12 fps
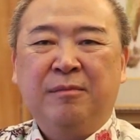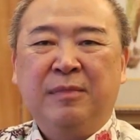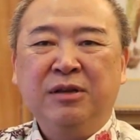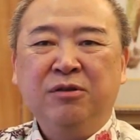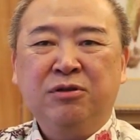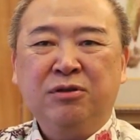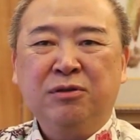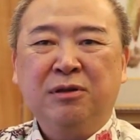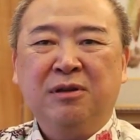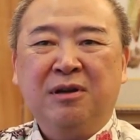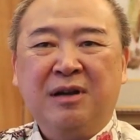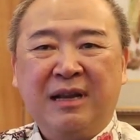
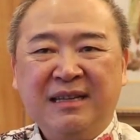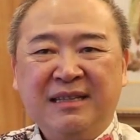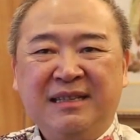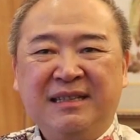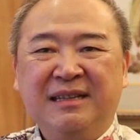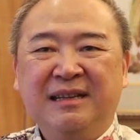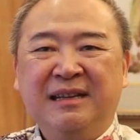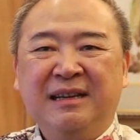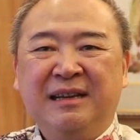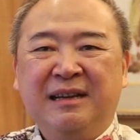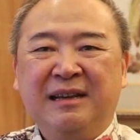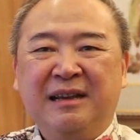menyusul KRIS,
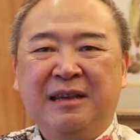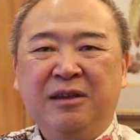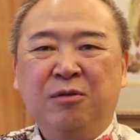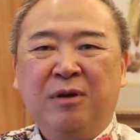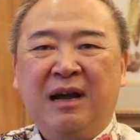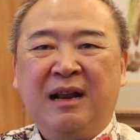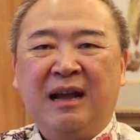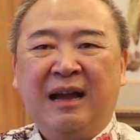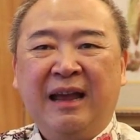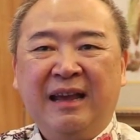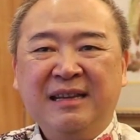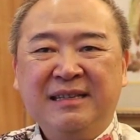
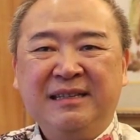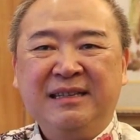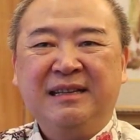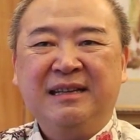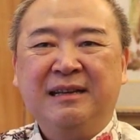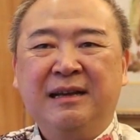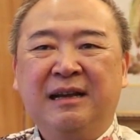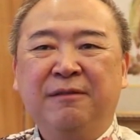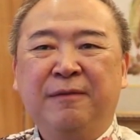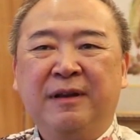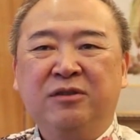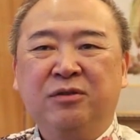QRIS,
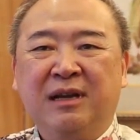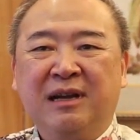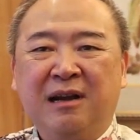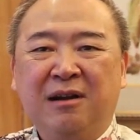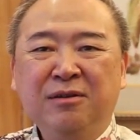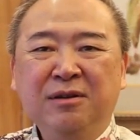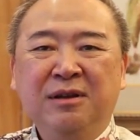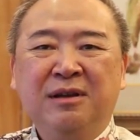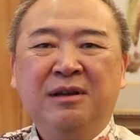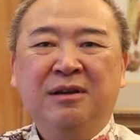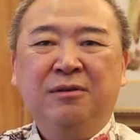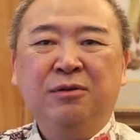dan virtual account
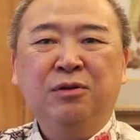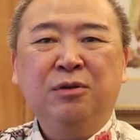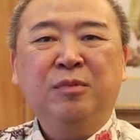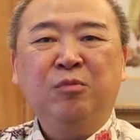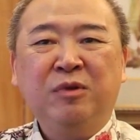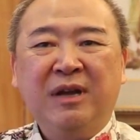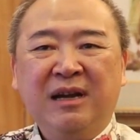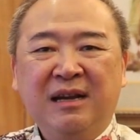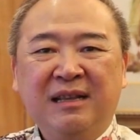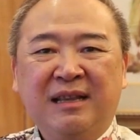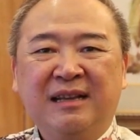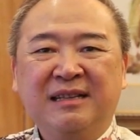untuk
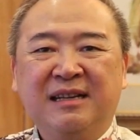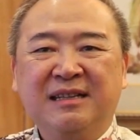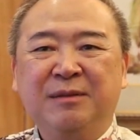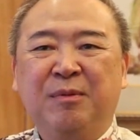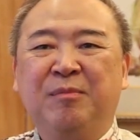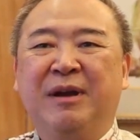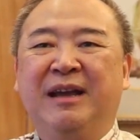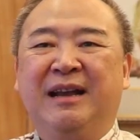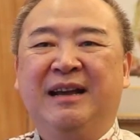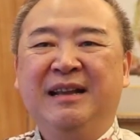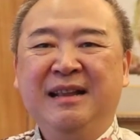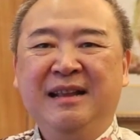memudahkan transaksi
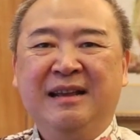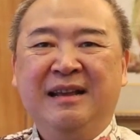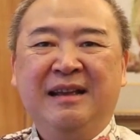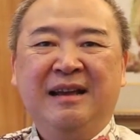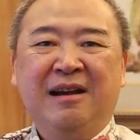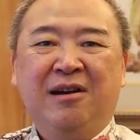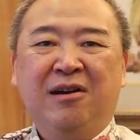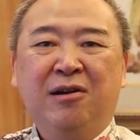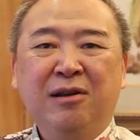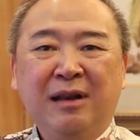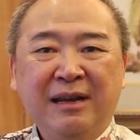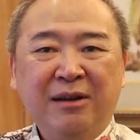pembayaran,
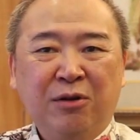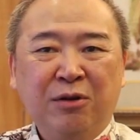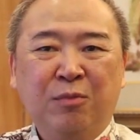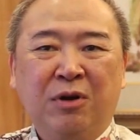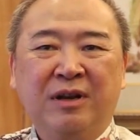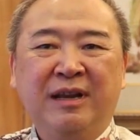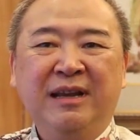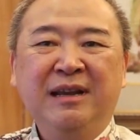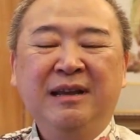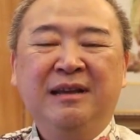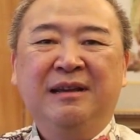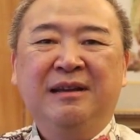online
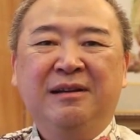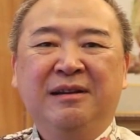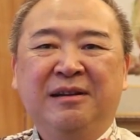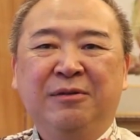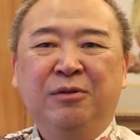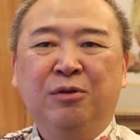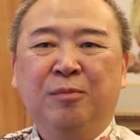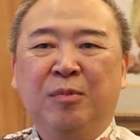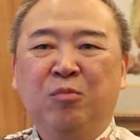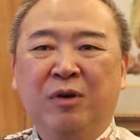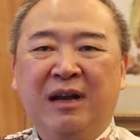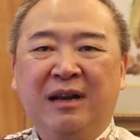onboarding untuk
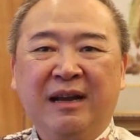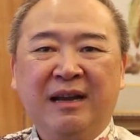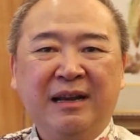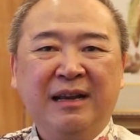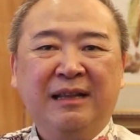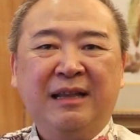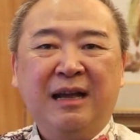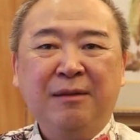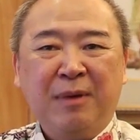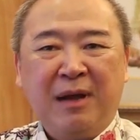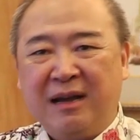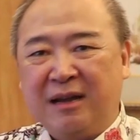pembukaan rekening
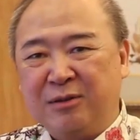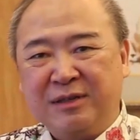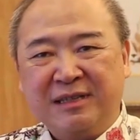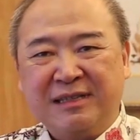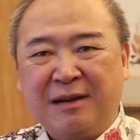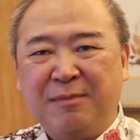tanpa harus ke